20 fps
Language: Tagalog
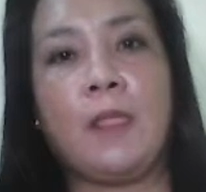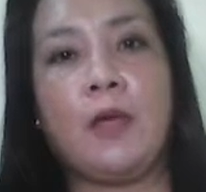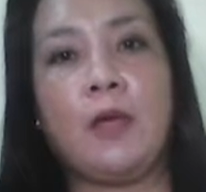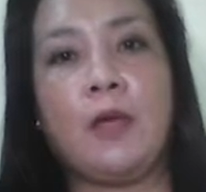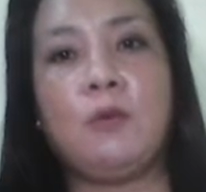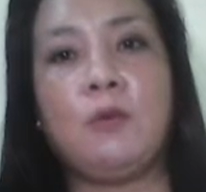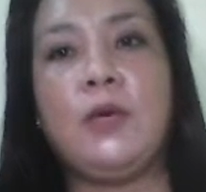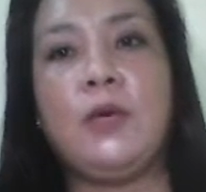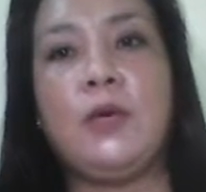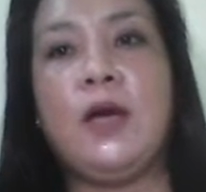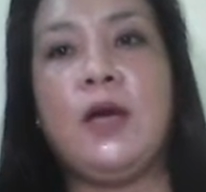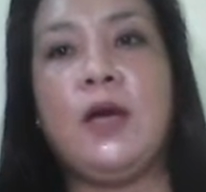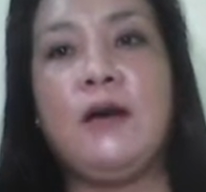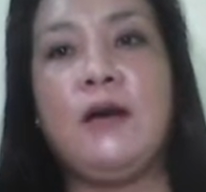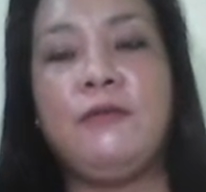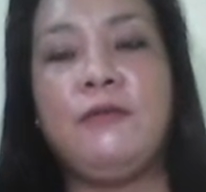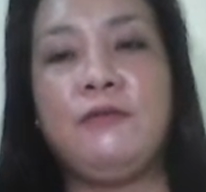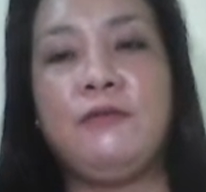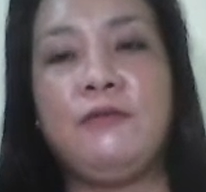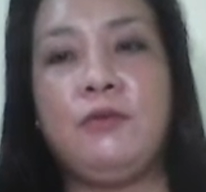we
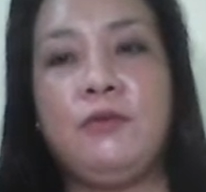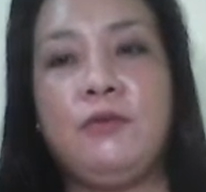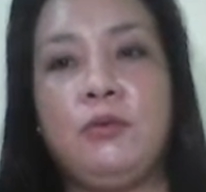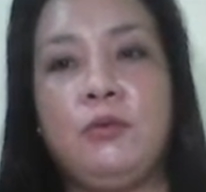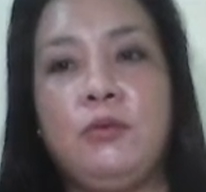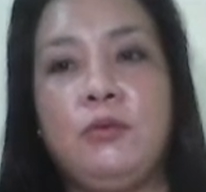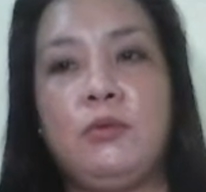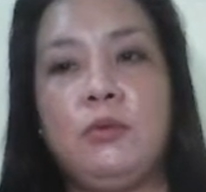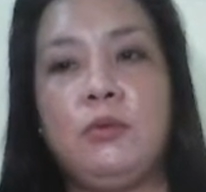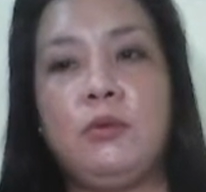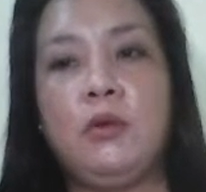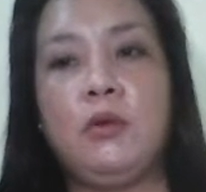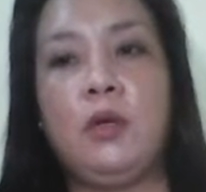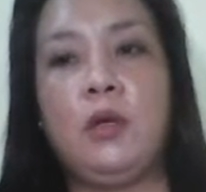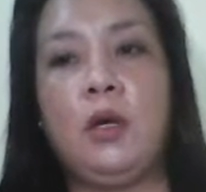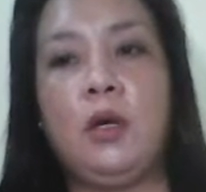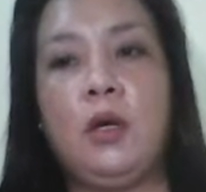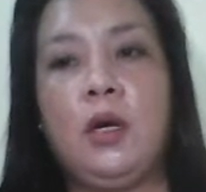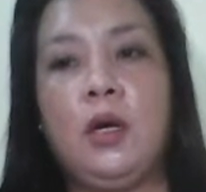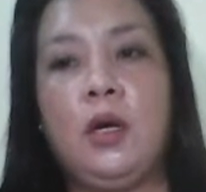have to
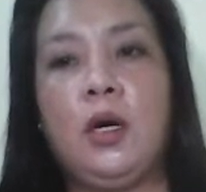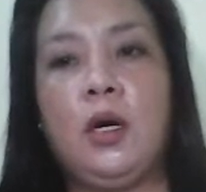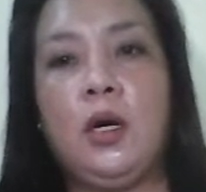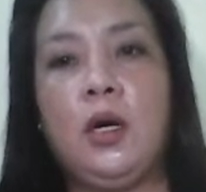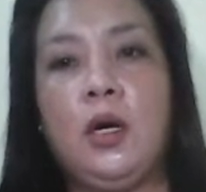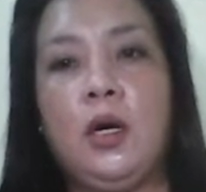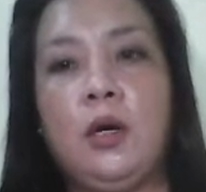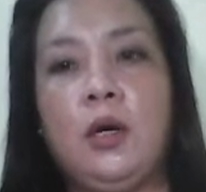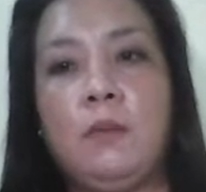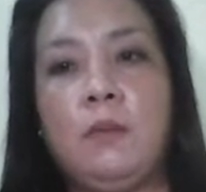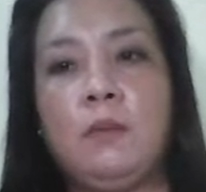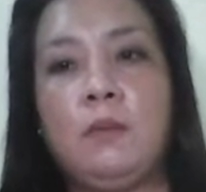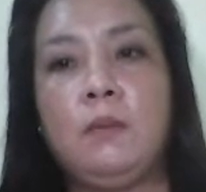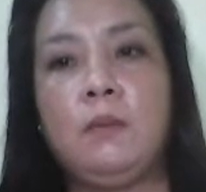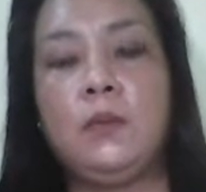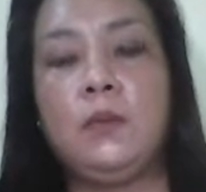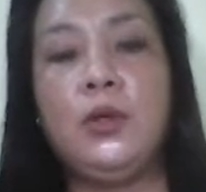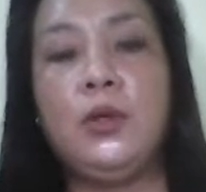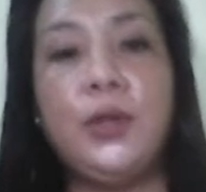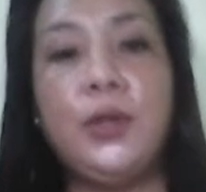um,
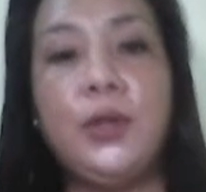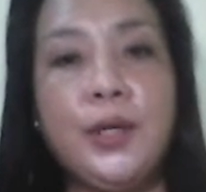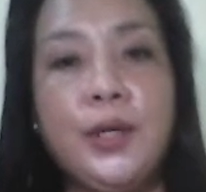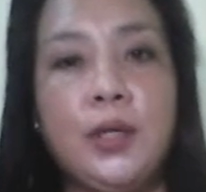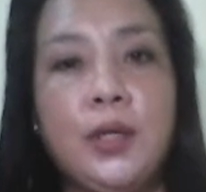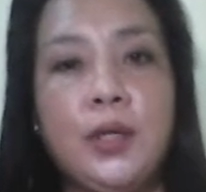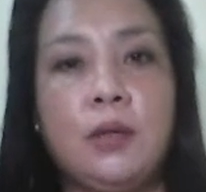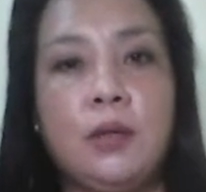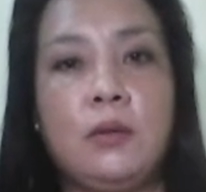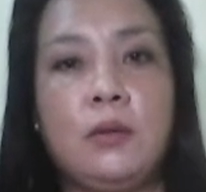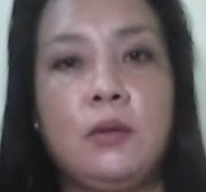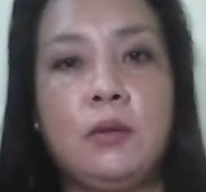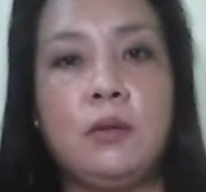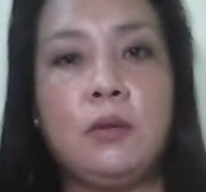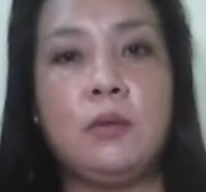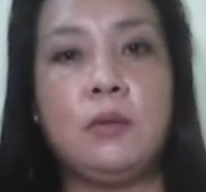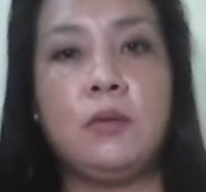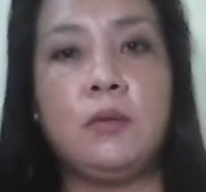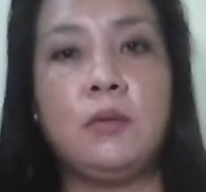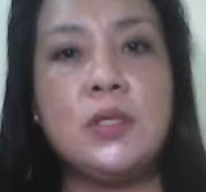learn
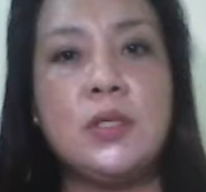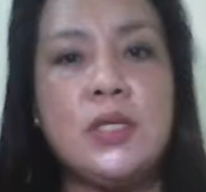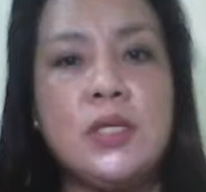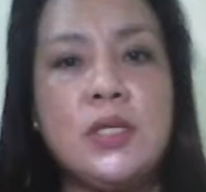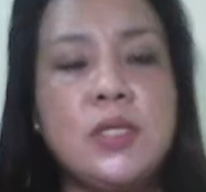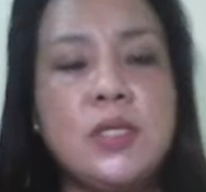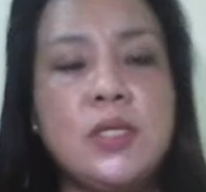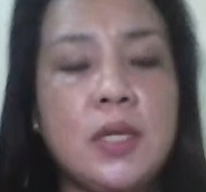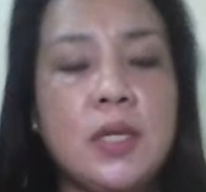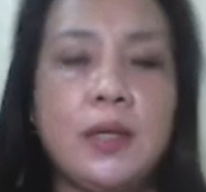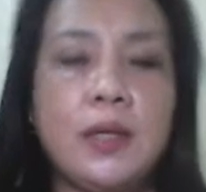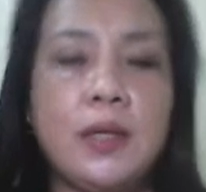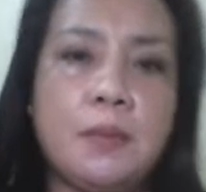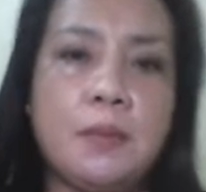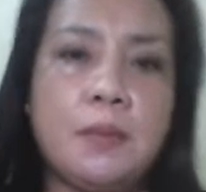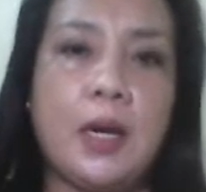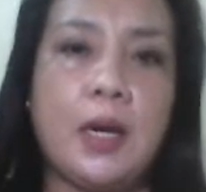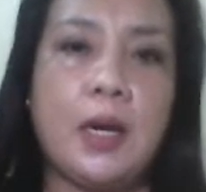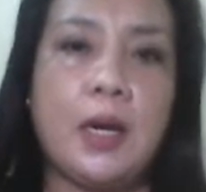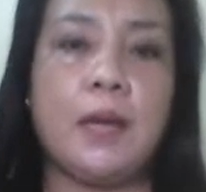what's inside the
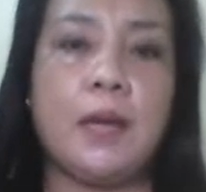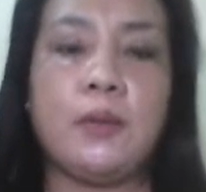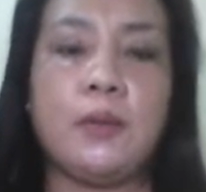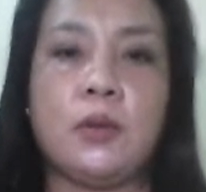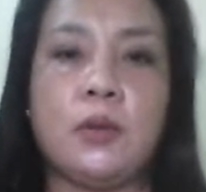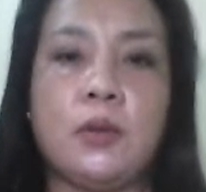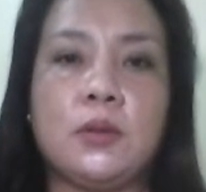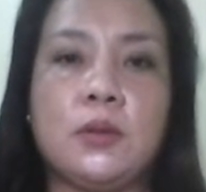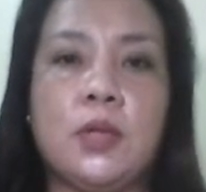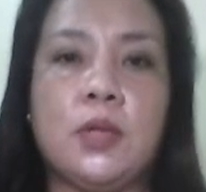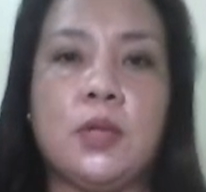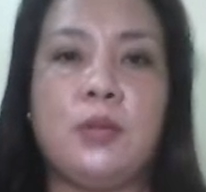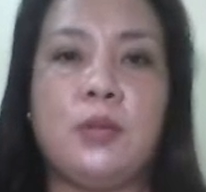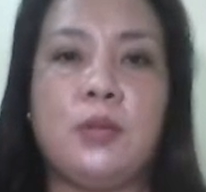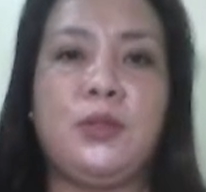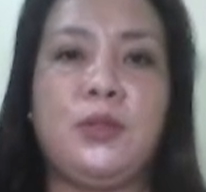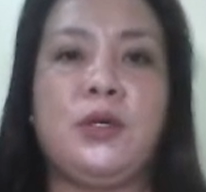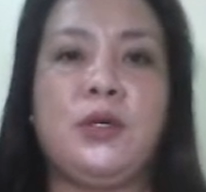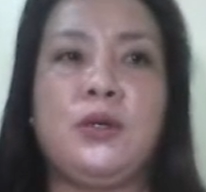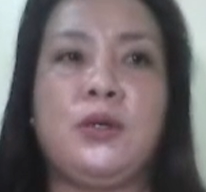bible alam
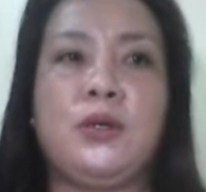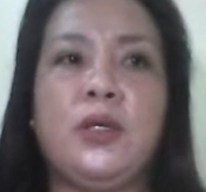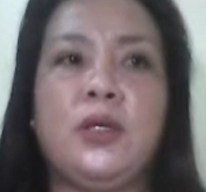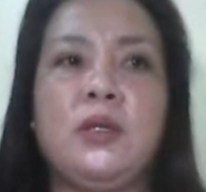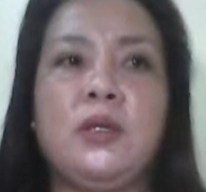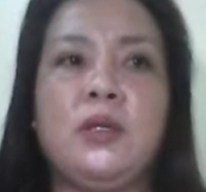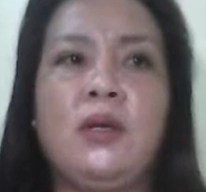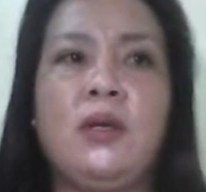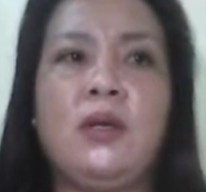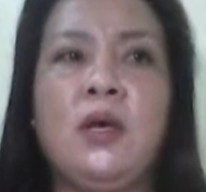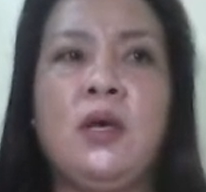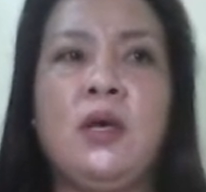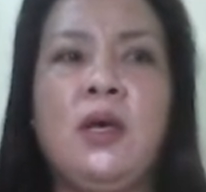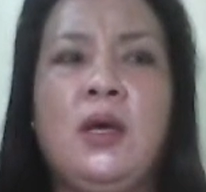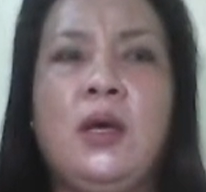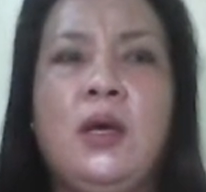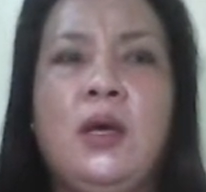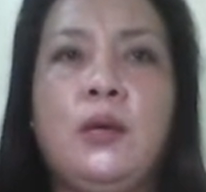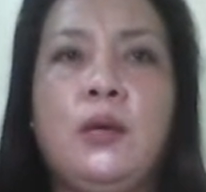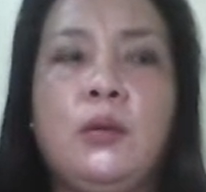niyo
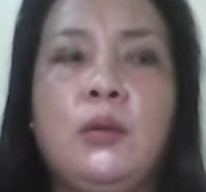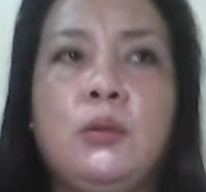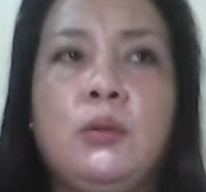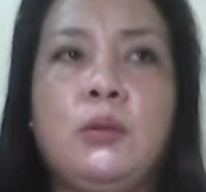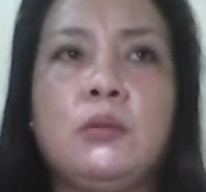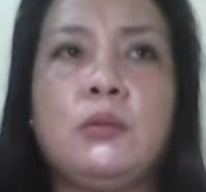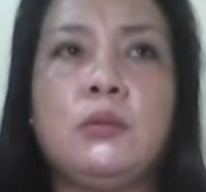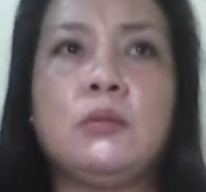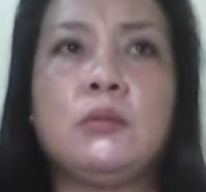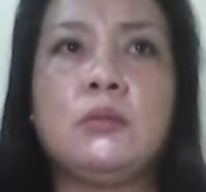yung